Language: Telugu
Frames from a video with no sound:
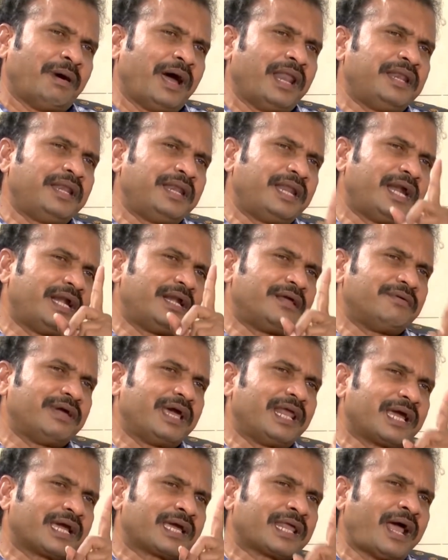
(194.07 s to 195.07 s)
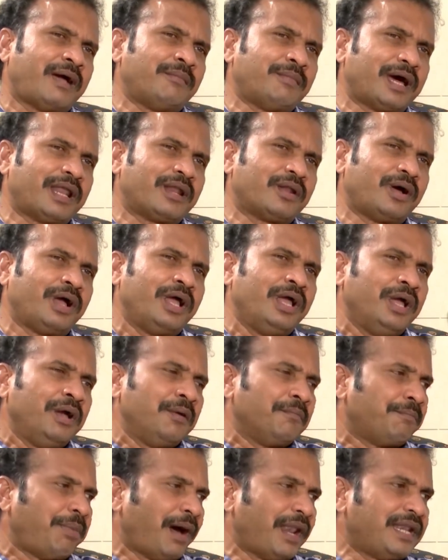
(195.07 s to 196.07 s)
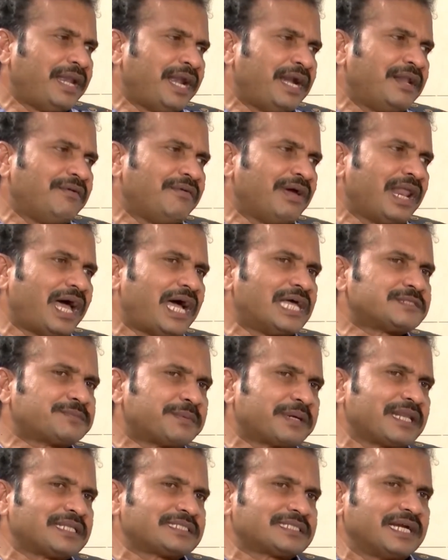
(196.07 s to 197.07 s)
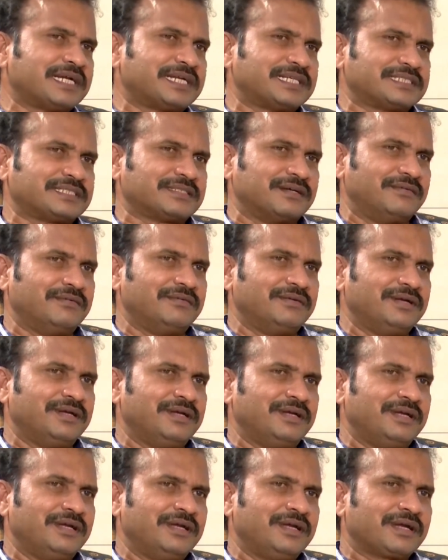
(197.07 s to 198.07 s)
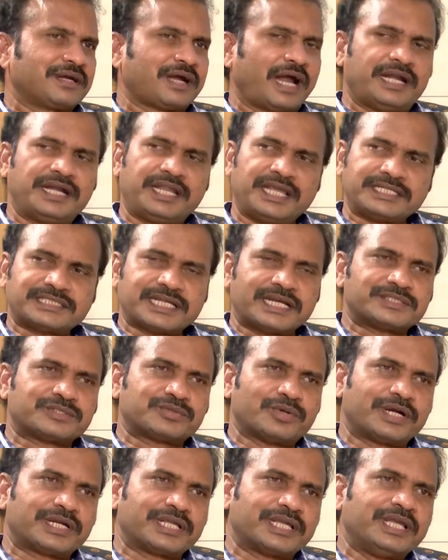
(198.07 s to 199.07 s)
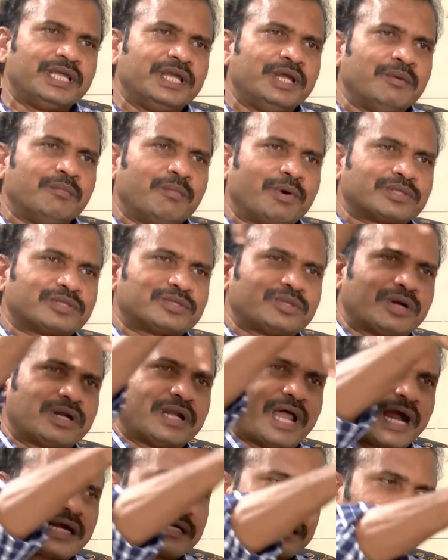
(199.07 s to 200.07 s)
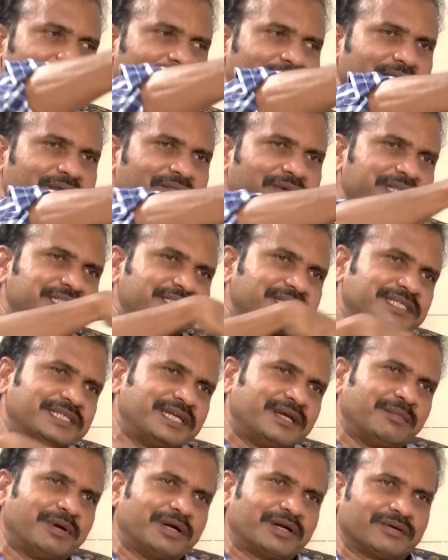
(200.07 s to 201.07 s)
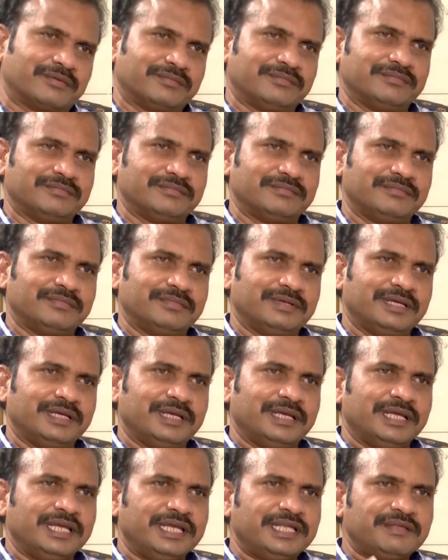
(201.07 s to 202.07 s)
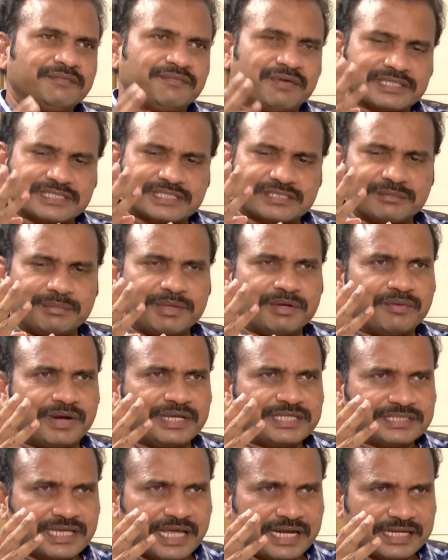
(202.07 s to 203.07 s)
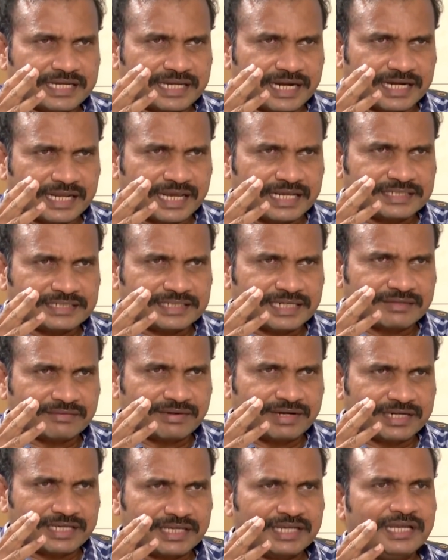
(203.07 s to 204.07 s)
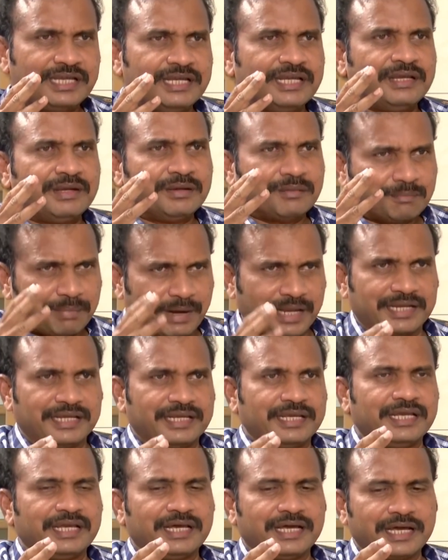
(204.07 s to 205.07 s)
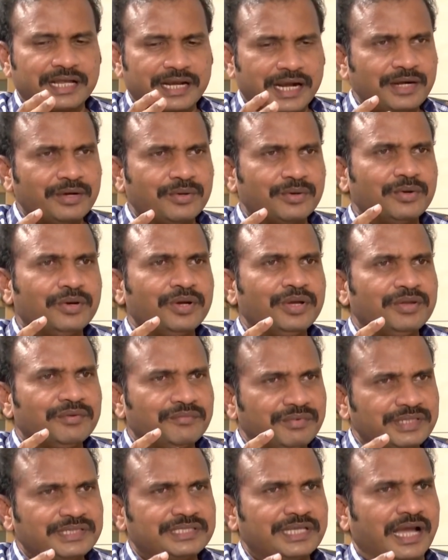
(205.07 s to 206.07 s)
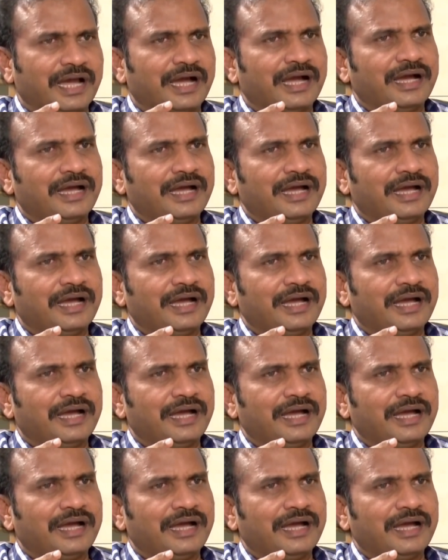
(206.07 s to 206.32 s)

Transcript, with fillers: పన్నెండు వేల గ్రామాల్లో పన్నెండు వేల హాస్పిటల్స్ కట్టిస్తాం కండిషన్స్ తోటి మొత్తం డాక్టర్లను అక్కడ వైద్యం చేయమంటాం ఇది ఫస్ట్ మేము వైద్యానికి కేటాయించేటువంటి పని రెండు విద్య